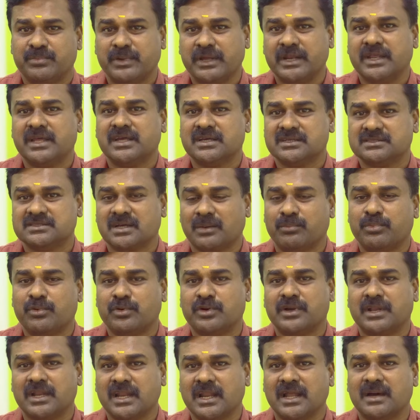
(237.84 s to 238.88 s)
பெரிய
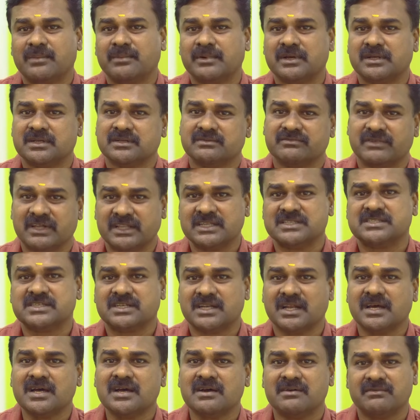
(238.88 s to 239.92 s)
சப்போர்ட் இல்லாமல்
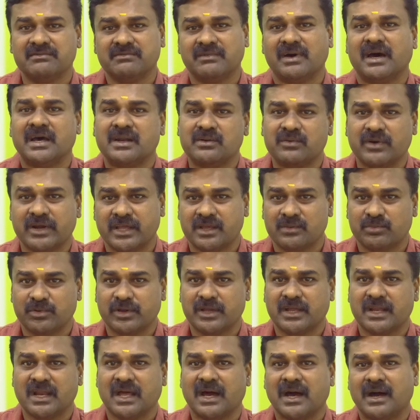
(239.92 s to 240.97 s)
விதைச்சிட்டா அறுவடைக்கு
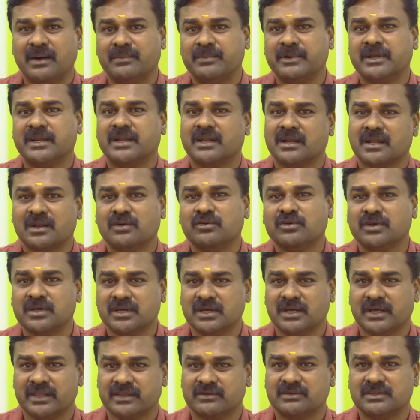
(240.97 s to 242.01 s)
போய்க்கலாம் அப்படின்ற அளவுக்கு
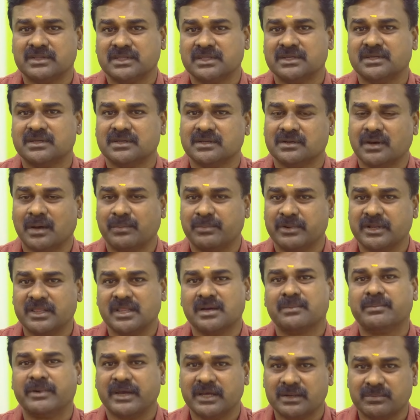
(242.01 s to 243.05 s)
அதை வந்து அப்படி
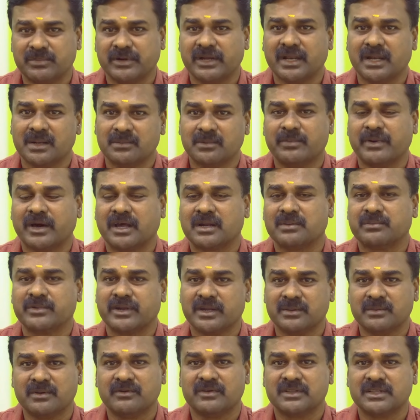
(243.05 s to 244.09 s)
தான் பயிர் பண்ணி நம்ம
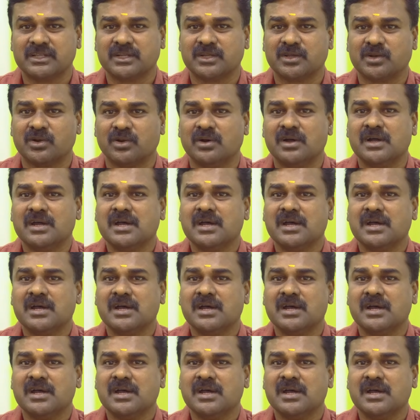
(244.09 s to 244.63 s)
பாரம்பரியமாக வந்திருக்கிறோம்